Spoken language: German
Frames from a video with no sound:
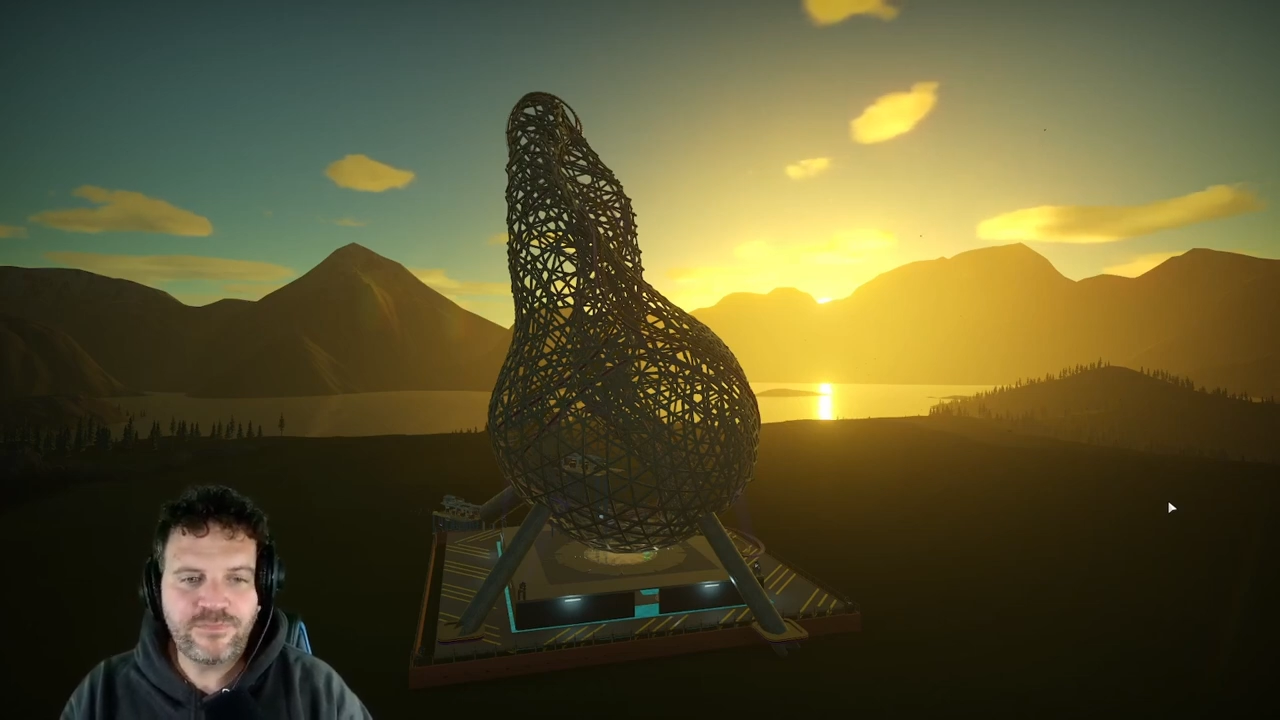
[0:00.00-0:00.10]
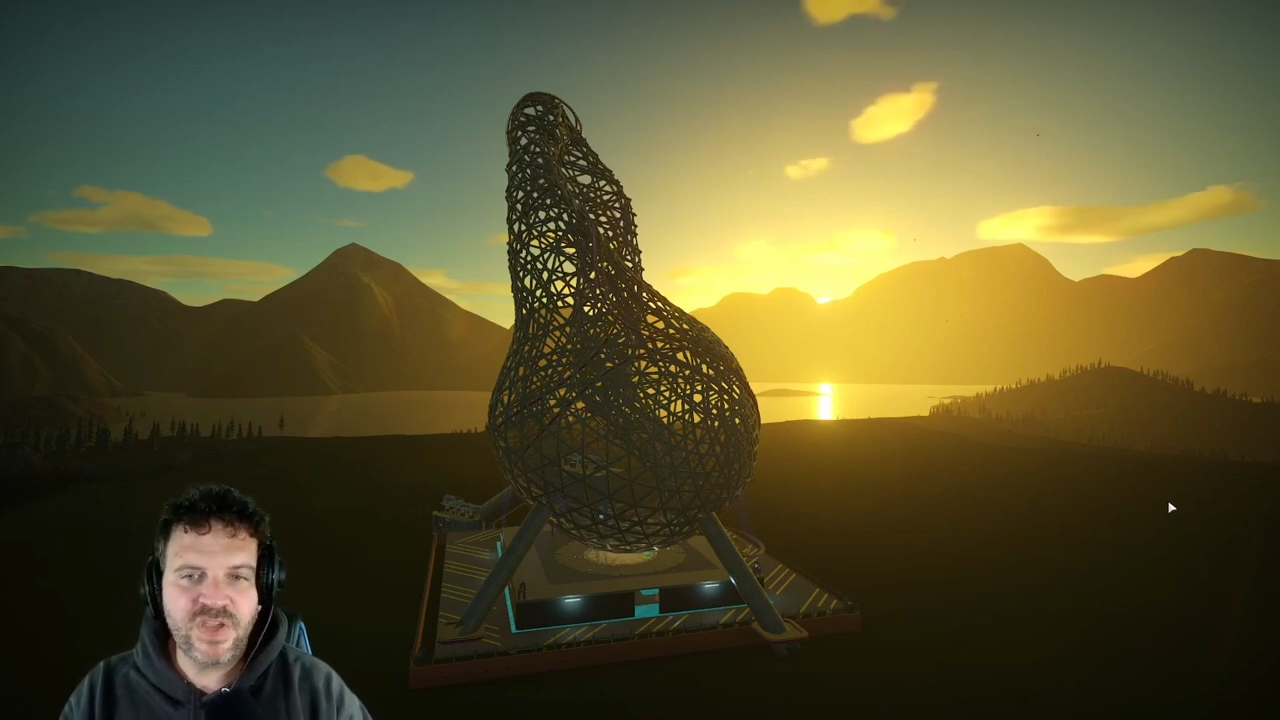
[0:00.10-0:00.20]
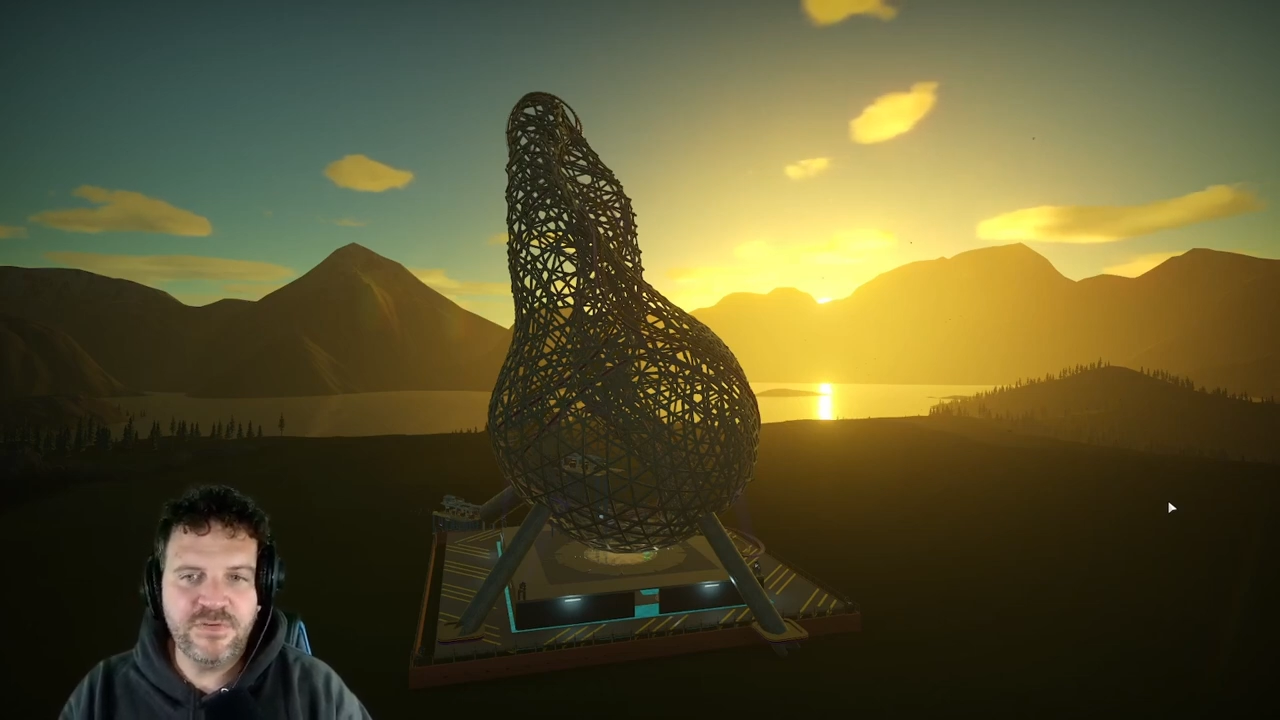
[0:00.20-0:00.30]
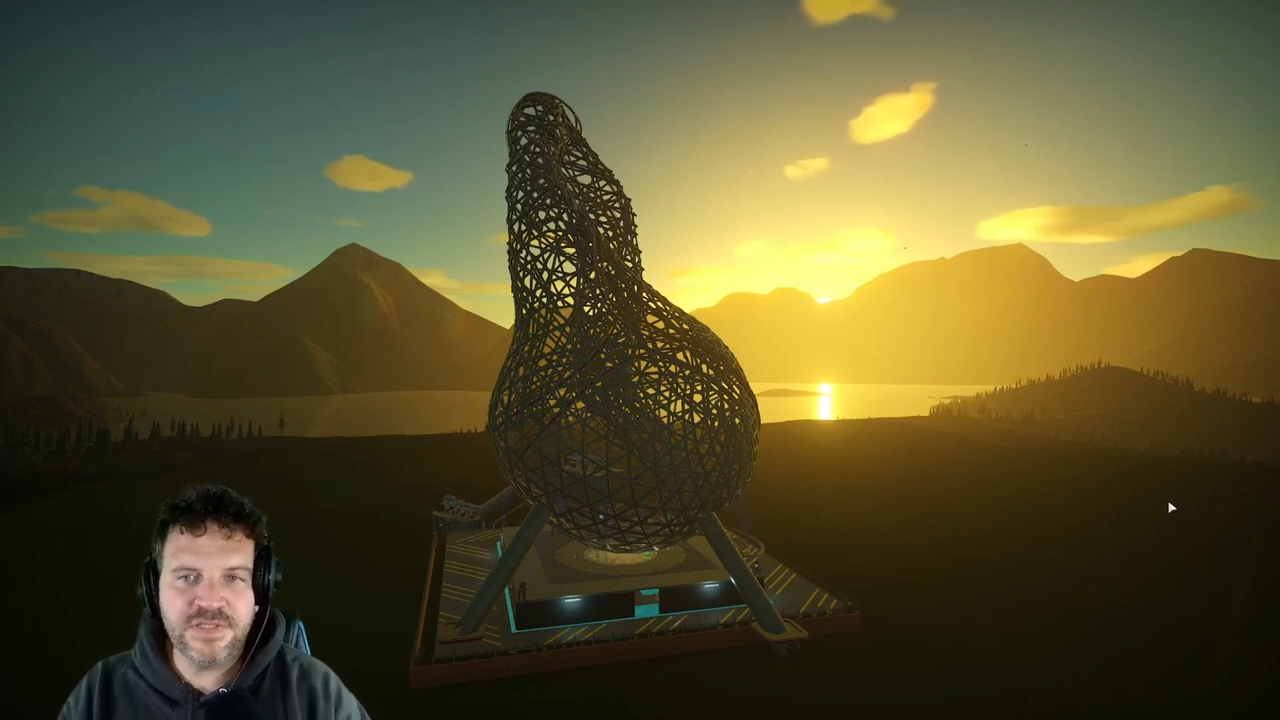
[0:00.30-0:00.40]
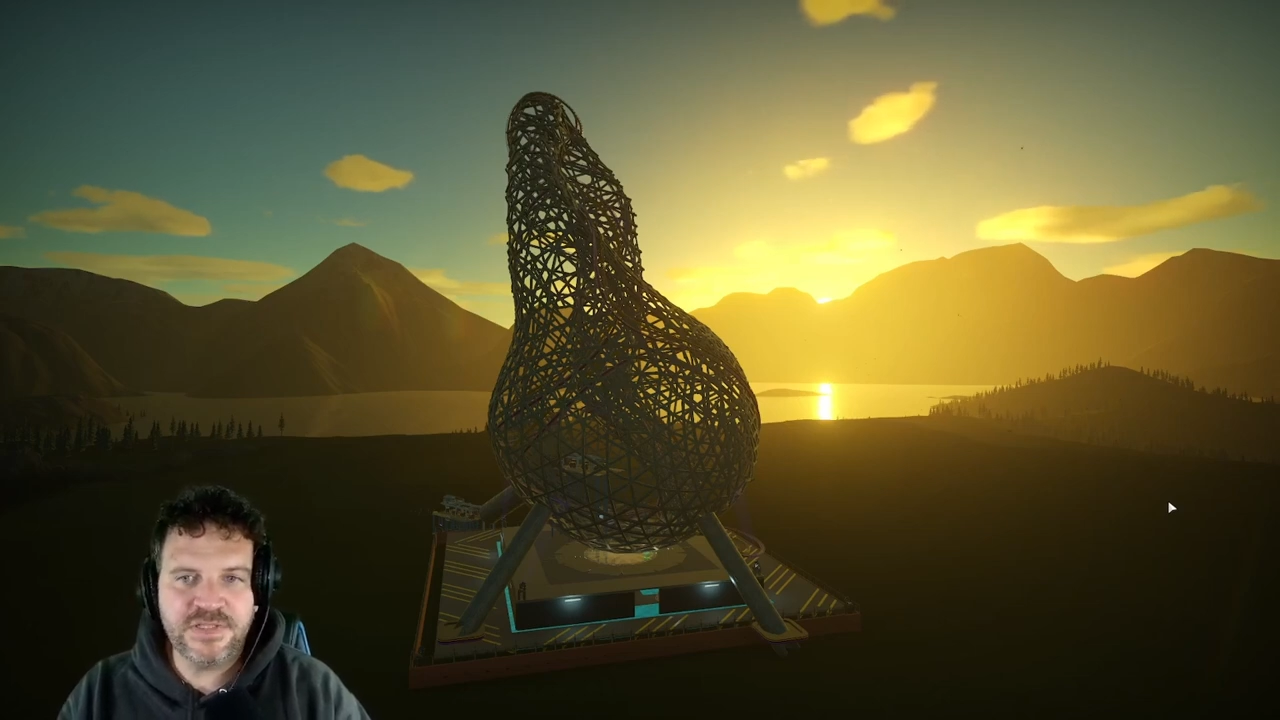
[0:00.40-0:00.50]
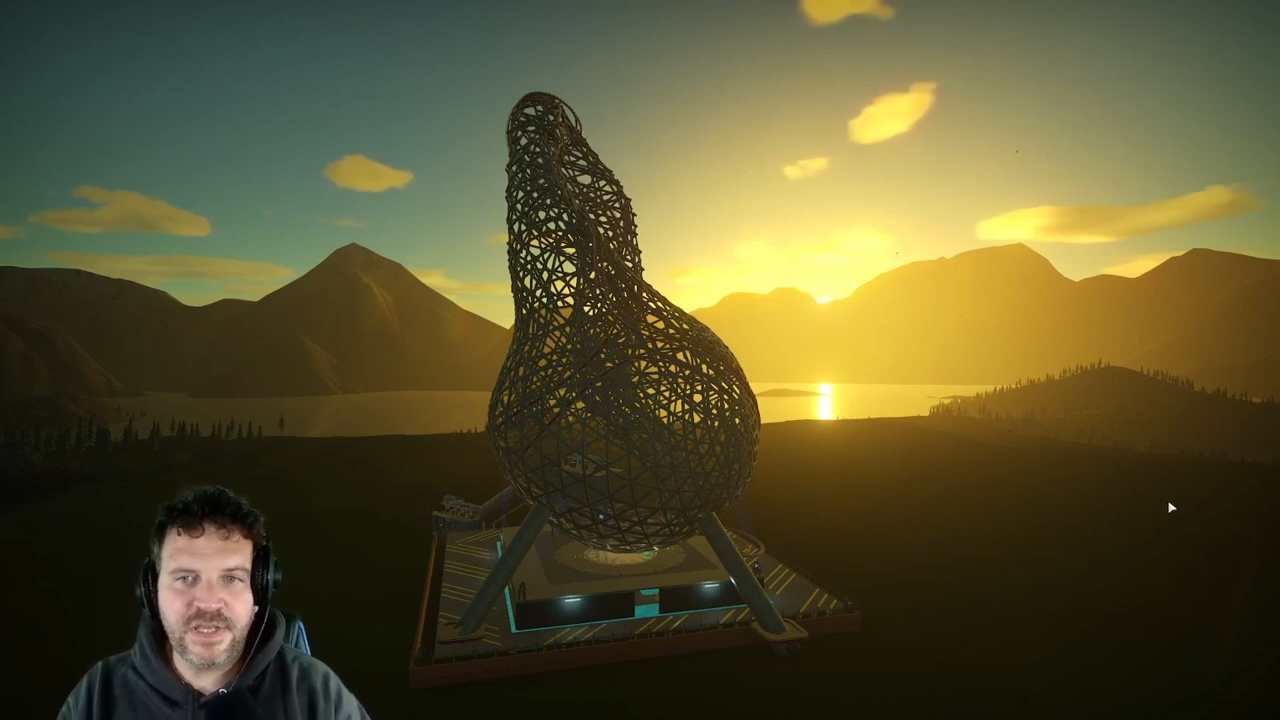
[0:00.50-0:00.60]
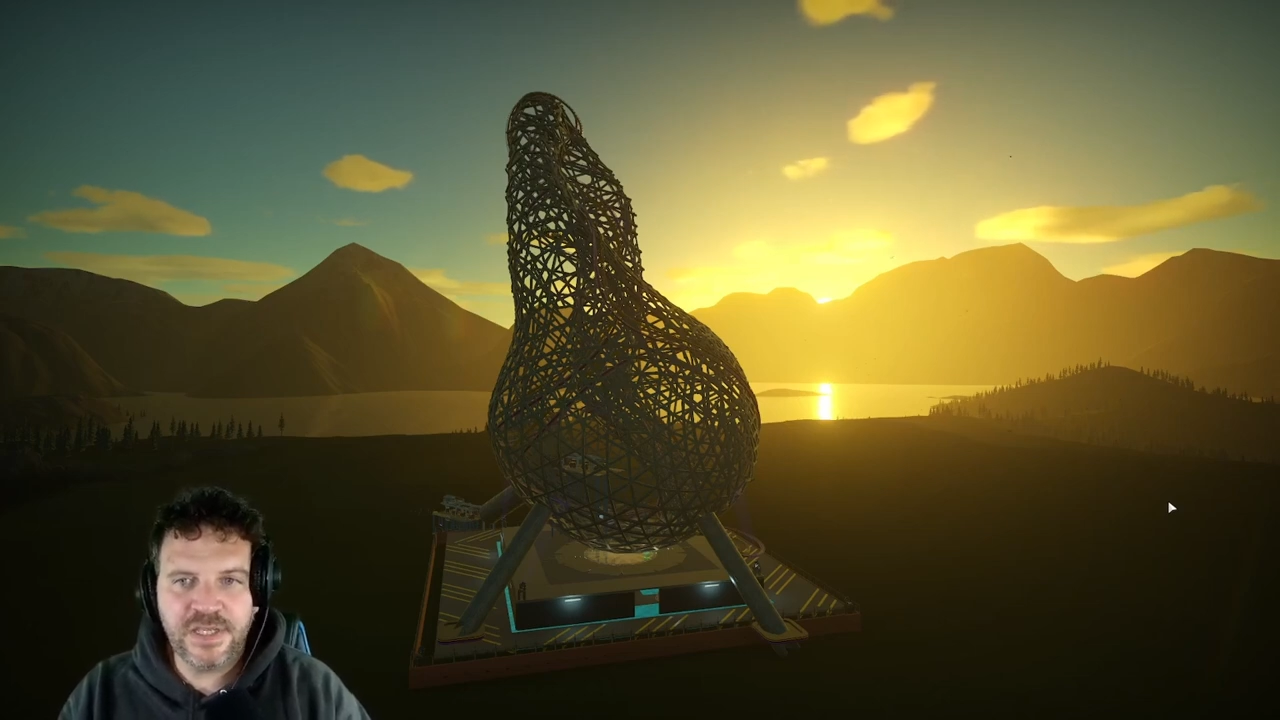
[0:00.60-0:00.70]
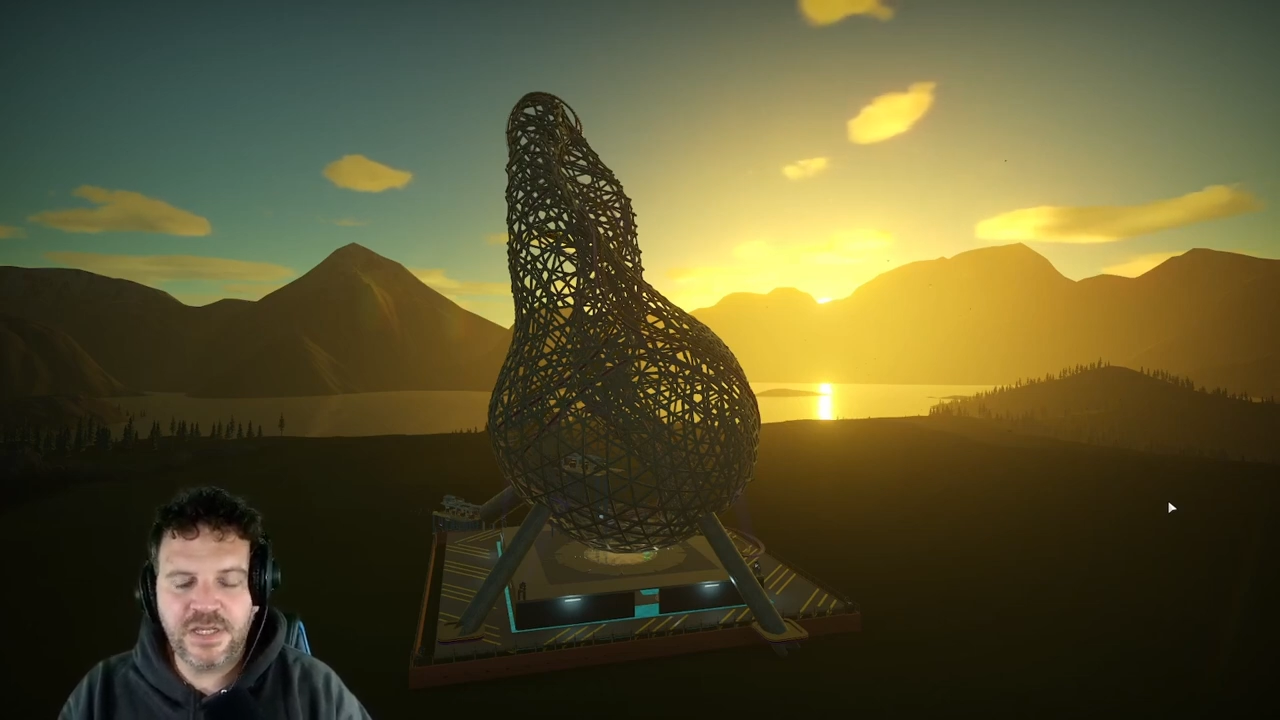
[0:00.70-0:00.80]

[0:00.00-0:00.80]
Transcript: Wir zeigen